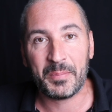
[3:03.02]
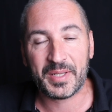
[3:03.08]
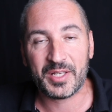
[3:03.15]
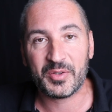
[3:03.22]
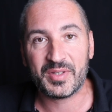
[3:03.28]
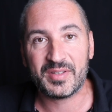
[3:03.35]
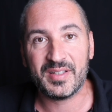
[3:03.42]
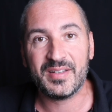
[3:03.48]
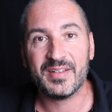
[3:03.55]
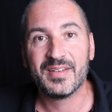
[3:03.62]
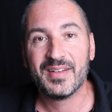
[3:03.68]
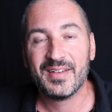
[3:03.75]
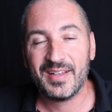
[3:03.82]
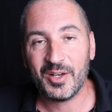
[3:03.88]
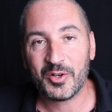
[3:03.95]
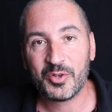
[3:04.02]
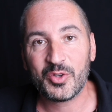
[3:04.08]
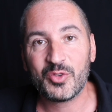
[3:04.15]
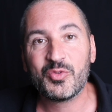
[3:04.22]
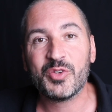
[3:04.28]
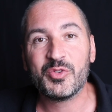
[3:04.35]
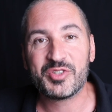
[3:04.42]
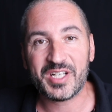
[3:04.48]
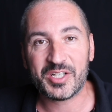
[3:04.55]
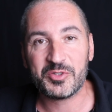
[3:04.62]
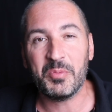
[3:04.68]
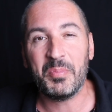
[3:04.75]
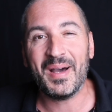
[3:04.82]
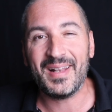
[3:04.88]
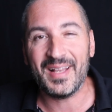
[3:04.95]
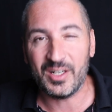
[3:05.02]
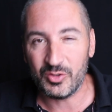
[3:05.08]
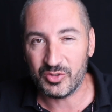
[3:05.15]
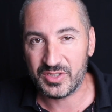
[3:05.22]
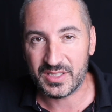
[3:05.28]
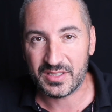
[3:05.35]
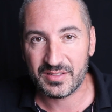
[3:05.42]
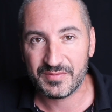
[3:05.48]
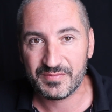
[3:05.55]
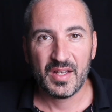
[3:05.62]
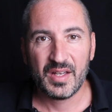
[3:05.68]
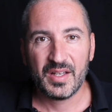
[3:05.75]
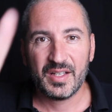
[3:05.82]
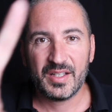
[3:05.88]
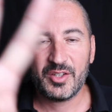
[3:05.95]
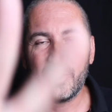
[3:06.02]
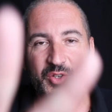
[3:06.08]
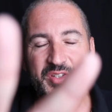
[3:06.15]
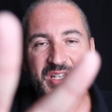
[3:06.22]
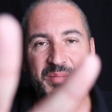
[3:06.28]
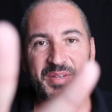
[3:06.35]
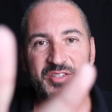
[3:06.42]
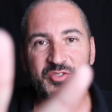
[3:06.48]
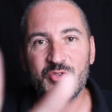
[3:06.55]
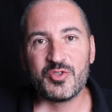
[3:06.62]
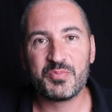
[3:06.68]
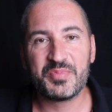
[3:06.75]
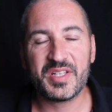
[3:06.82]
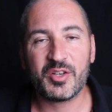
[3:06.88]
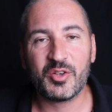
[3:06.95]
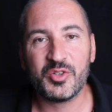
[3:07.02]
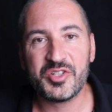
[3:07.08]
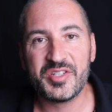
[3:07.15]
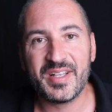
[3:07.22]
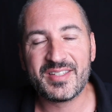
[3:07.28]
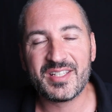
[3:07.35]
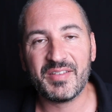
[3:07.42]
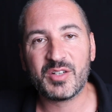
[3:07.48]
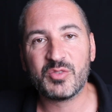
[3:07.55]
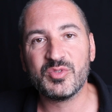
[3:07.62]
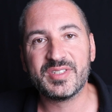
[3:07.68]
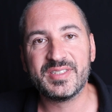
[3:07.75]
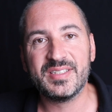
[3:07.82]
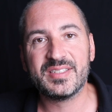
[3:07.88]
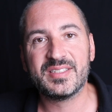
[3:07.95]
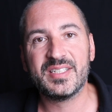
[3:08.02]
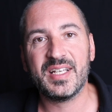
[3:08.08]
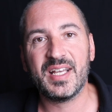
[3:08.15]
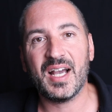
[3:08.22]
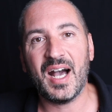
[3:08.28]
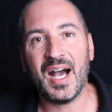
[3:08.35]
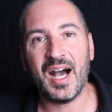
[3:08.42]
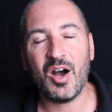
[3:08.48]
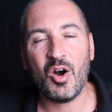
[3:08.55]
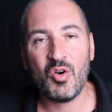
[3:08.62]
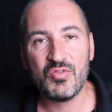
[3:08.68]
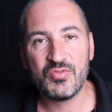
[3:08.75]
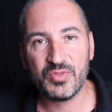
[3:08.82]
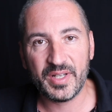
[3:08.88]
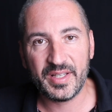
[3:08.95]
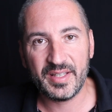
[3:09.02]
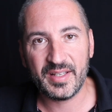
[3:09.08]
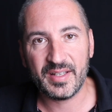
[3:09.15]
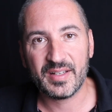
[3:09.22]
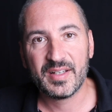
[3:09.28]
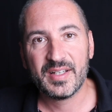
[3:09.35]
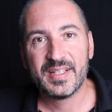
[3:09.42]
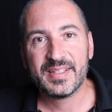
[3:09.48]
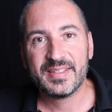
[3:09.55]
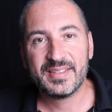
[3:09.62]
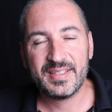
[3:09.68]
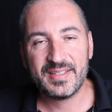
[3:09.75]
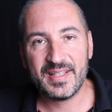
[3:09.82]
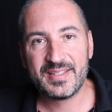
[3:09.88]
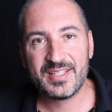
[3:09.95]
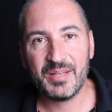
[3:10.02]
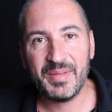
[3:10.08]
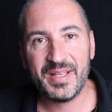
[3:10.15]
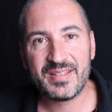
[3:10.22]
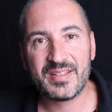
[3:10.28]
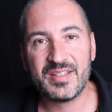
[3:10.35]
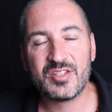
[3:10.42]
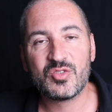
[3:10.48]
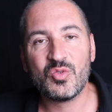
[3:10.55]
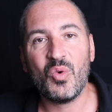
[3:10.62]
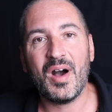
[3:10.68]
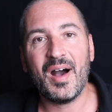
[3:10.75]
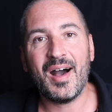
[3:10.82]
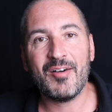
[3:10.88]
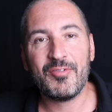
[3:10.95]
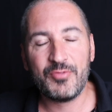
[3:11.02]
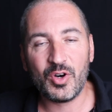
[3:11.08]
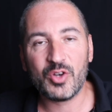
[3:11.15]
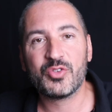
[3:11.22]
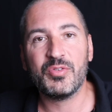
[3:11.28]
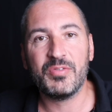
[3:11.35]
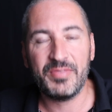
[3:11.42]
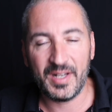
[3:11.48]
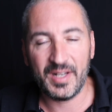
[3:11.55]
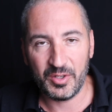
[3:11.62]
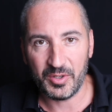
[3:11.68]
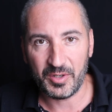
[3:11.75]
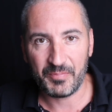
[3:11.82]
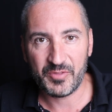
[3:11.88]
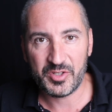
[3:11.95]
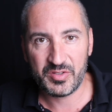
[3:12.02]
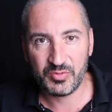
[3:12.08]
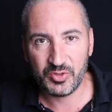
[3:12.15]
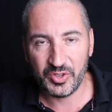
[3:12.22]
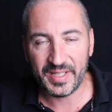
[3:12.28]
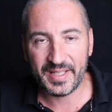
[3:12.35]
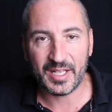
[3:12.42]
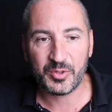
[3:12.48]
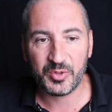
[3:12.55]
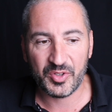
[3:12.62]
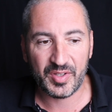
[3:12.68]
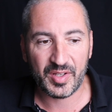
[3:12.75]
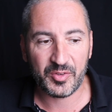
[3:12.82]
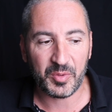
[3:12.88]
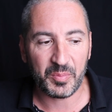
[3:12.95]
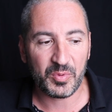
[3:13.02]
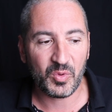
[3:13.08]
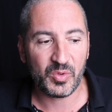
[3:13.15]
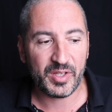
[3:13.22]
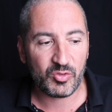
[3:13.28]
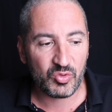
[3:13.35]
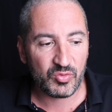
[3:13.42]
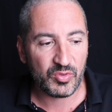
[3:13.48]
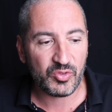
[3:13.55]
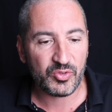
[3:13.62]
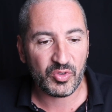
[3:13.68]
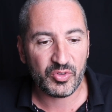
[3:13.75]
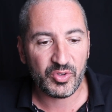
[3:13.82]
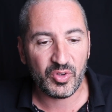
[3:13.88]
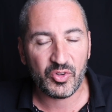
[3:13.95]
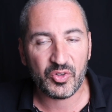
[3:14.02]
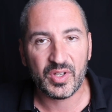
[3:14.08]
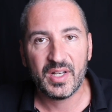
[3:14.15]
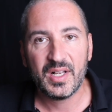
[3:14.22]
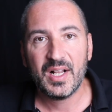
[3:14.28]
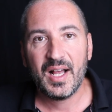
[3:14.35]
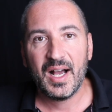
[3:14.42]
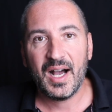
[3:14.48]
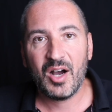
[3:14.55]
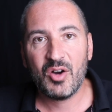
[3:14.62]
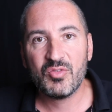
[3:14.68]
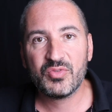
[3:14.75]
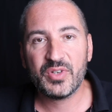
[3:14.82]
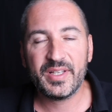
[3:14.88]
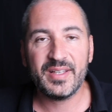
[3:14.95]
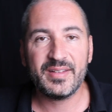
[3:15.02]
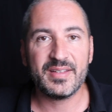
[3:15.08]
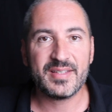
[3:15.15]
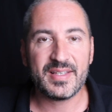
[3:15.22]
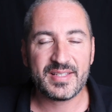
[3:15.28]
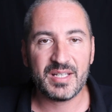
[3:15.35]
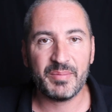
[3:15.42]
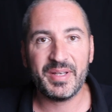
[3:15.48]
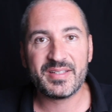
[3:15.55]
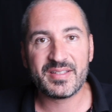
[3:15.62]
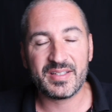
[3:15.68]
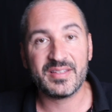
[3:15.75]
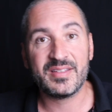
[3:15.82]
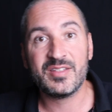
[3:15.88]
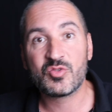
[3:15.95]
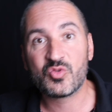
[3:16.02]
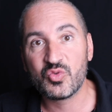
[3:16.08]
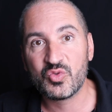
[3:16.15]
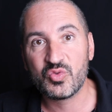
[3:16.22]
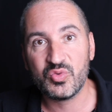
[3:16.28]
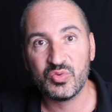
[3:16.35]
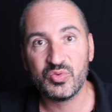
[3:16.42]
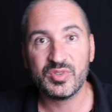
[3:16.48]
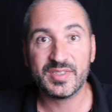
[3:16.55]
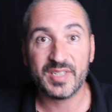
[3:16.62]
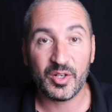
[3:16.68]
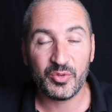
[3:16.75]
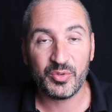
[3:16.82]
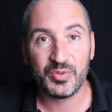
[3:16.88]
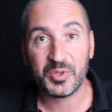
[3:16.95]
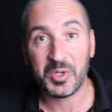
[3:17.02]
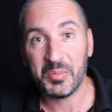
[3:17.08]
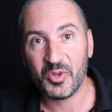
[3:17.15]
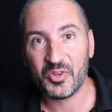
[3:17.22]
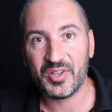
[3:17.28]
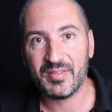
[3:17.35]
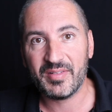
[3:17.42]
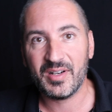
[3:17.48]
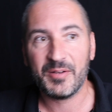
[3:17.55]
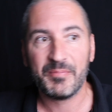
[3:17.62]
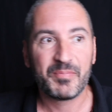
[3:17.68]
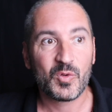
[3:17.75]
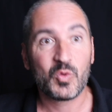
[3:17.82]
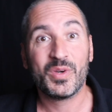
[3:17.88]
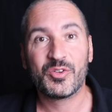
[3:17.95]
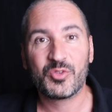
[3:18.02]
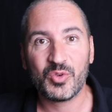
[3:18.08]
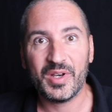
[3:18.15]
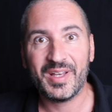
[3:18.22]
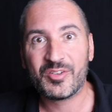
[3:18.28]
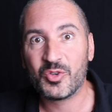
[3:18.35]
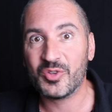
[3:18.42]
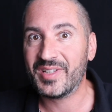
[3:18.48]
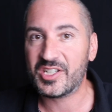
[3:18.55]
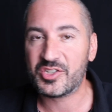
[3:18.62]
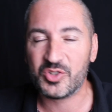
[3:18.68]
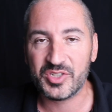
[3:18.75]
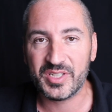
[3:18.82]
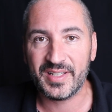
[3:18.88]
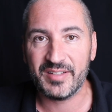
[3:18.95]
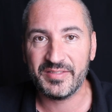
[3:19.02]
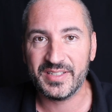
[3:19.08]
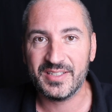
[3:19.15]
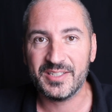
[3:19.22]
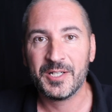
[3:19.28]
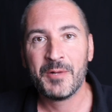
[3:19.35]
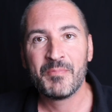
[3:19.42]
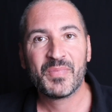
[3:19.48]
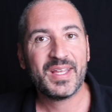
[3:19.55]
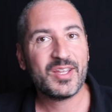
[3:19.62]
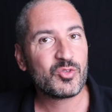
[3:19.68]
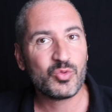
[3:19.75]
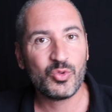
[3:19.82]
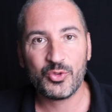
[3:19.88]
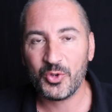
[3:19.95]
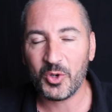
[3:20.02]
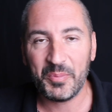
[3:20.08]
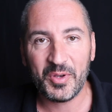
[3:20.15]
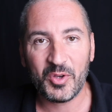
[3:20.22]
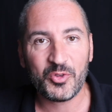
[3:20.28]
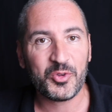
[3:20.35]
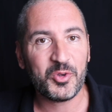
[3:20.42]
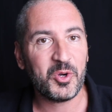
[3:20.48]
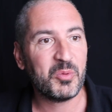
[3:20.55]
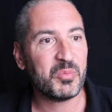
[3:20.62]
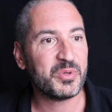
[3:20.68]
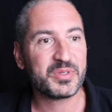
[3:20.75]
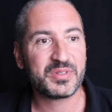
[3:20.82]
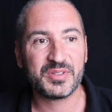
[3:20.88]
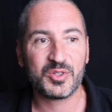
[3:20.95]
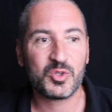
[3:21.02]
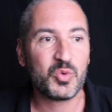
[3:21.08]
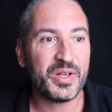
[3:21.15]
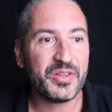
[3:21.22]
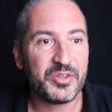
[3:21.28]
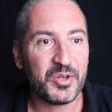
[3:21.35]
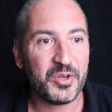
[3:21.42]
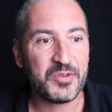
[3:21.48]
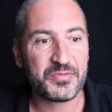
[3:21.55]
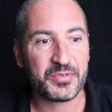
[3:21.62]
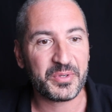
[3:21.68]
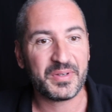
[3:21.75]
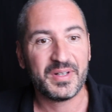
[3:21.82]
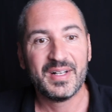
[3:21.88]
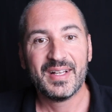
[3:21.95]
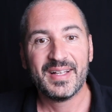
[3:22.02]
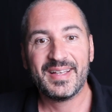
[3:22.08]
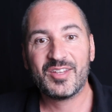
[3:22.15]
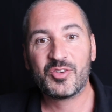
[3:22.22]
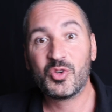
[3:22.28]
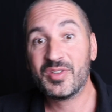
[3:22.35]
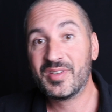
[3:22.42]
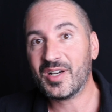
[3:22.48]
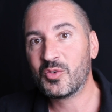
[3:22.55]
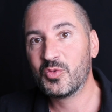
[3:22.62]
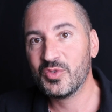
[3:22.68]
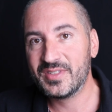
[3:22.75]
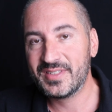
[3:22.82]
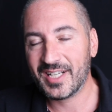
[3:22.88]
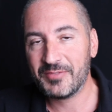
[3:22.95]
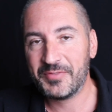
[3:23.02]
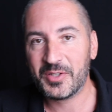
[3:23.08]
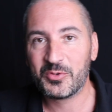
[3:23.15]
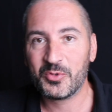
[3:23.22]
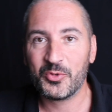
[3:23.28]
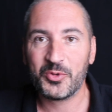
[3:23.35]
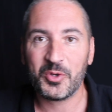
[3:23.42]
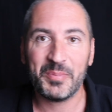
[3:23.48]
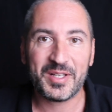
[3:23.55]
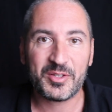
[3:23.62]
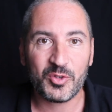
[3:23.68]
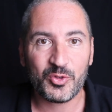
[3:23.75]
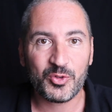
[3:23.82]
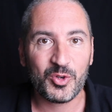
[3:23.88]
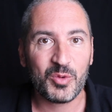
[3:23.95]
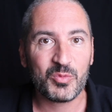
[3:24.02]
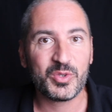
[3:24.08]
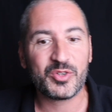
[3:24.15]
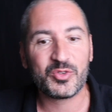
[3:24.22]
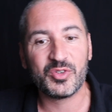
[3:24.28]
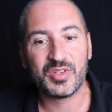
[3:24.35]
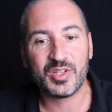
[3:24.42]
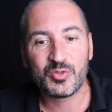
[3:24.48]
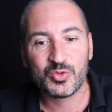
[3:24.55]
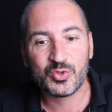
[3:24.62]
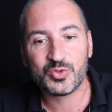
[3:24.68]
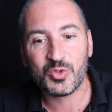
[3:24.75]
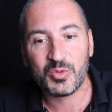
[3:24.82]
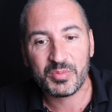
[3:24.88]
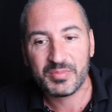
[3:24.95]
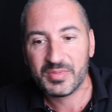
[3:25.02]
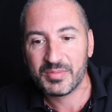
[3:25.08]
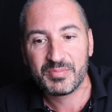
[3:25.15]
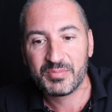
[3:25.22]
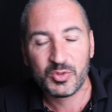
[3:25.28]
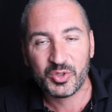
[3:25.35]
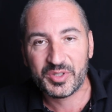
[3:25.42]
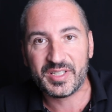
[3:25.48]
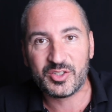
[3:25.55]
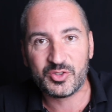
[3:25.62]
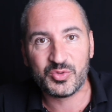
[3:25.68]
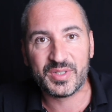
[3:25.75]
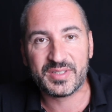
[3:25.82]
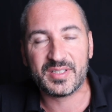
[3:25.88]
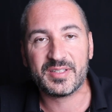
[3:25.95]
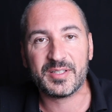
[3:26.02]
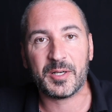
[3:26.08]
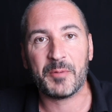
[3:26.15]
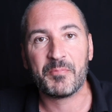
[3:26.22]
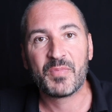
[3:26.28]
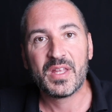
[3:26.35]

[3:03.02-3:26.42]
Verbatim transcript: en priorité et encore une fois ne cherchent pas la logique. Deuxième astuce psychologique, ça va consister à envoyer des SMS qui sont à forte valeur. Je vais vous donner quelques exemples. On a souvent tendance à envoyer des SMS qui disent coucou, salut, comment ça va Ou est-ce que tu as changé d'avis Est-ce qu'on se remet ensemble Quoi de neuf euh, Est-ce que tu as le fait qu'on se remette ensemble ou est-ce que tu es toujours bloqué dessus, etc.